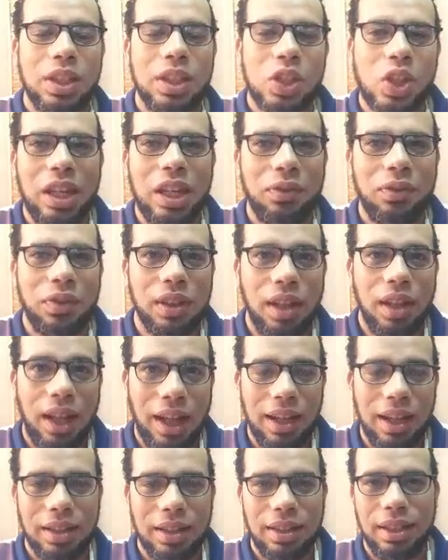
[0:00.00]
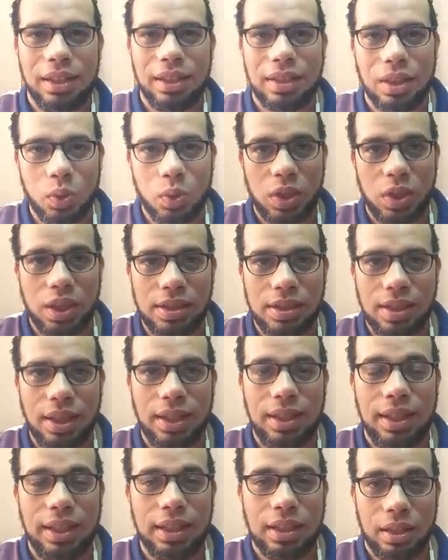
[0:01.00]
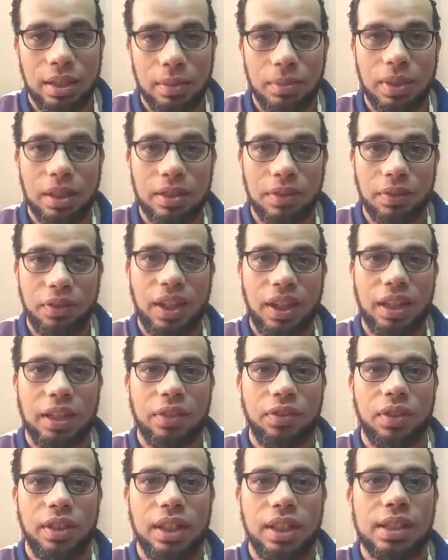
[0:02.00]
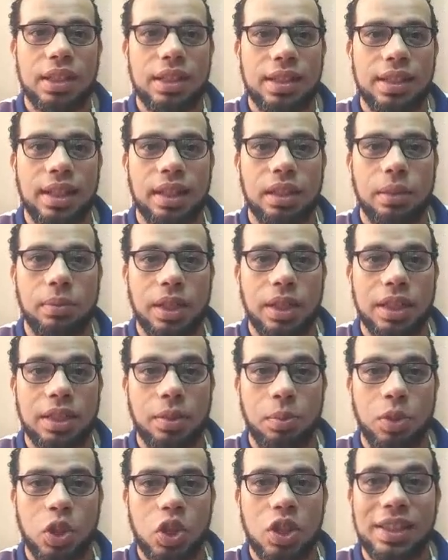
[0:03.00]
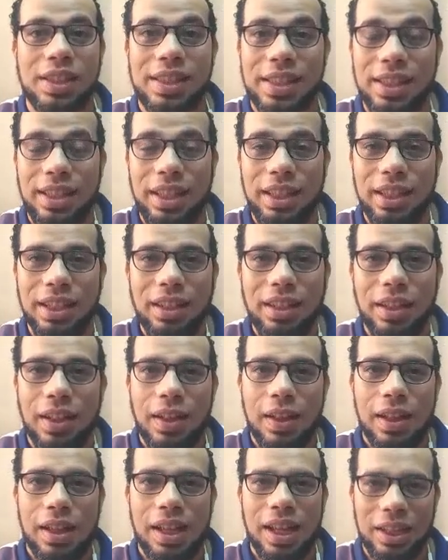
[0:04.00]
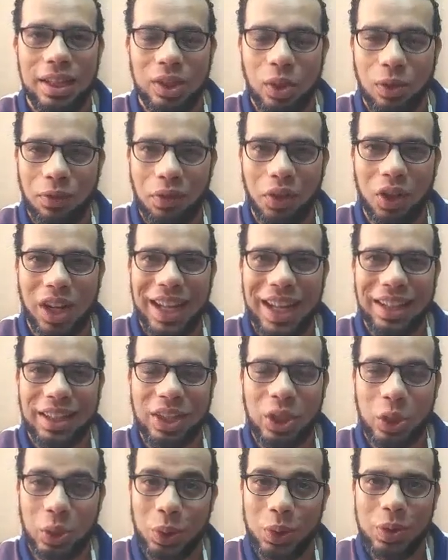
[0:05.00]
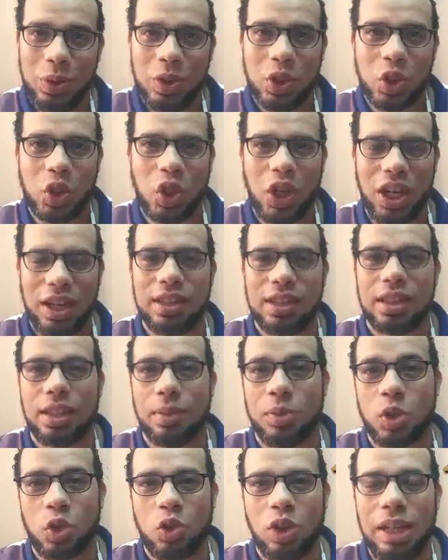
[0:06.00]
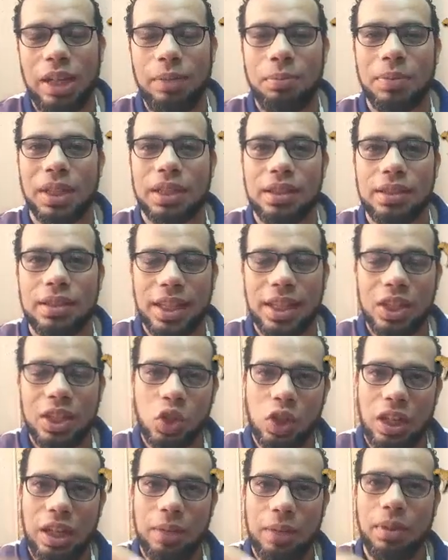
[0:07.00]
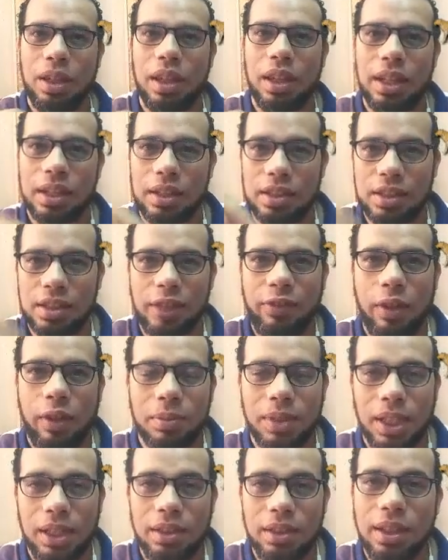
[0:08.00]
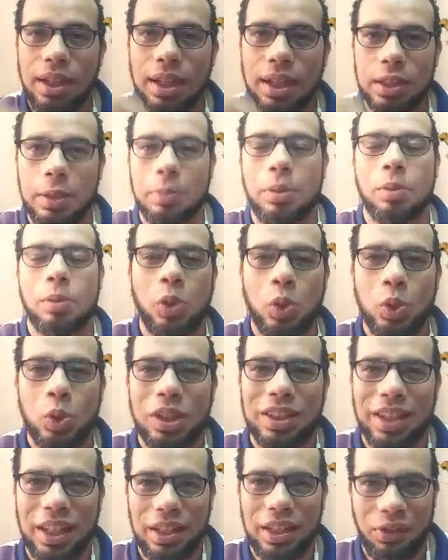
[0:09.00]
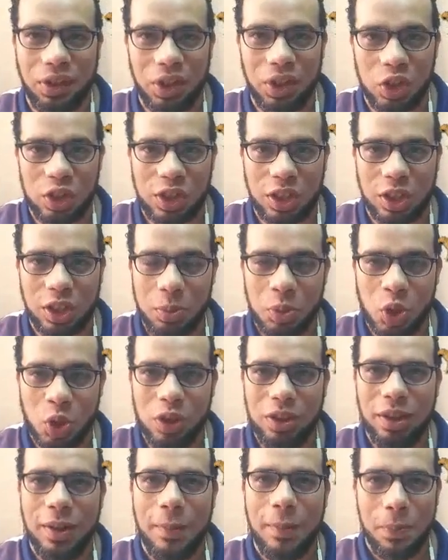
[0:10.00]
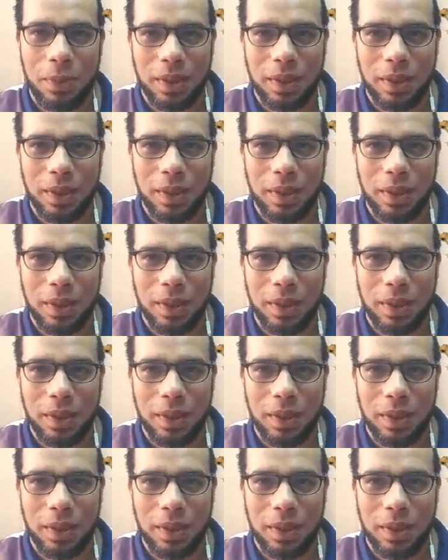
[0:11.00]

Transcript: انت شايف ان الحلقه ديت او السلسله ديت هتبدا تنفعنا في ان احنا نستخدم اكسبريشنز جديده don't forget to share and subscribe ما تنساش اعمل لايك للصفحه بتاعتنا هتبقى موجوده تحت في الديسكربشن